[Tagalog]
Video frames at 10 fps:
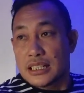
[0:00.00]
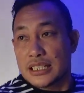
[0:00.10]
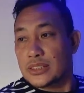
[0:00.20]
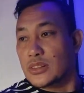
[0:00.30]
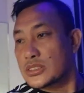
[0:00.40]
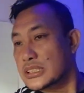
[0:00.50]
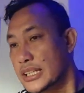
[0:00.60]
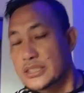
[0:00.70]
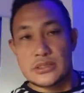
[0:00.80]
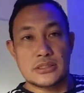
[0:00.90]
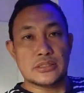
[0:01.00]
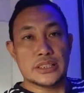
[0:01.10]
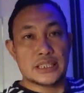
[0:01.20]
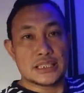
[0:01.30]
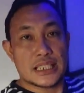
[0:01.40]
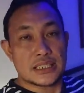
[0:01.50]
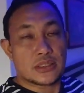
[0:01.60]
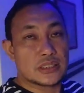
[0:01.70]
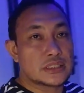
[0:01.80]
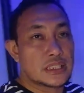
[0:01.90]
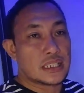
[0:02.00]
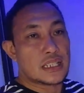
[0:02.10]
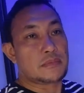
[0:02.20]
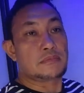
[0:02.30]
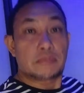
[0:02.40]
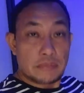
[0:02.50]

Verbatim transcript: Kaya ako sa inyo, kung interesado kayo talaga,